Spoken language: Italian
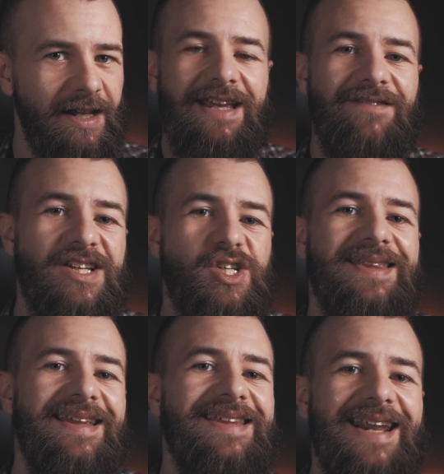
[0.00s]
Invece
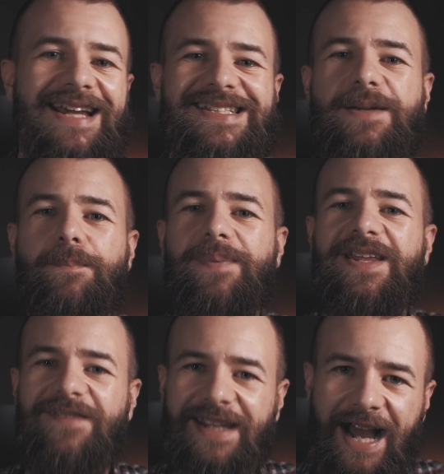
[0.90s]
tendere a
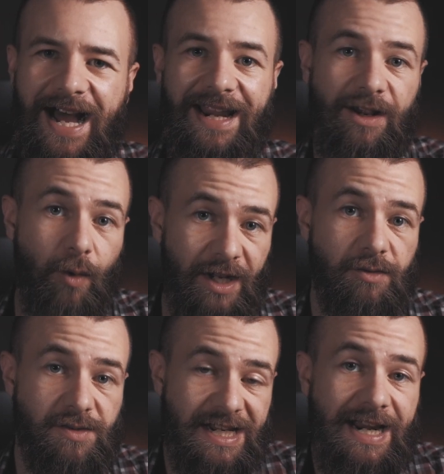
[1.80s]
semplificare,
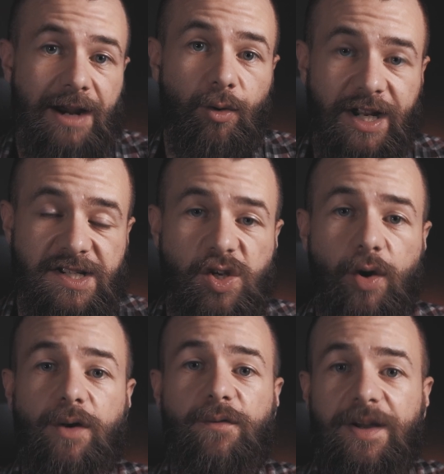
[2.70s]
quando se ne ha
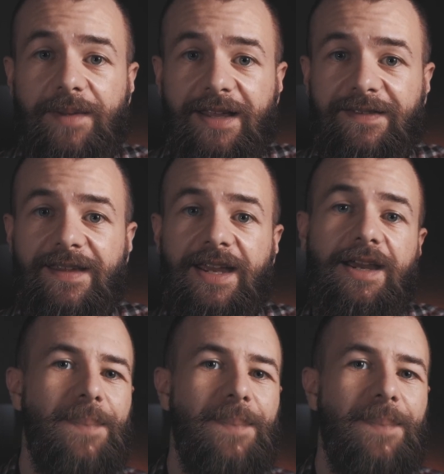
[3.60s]
l'occasione ovviamente,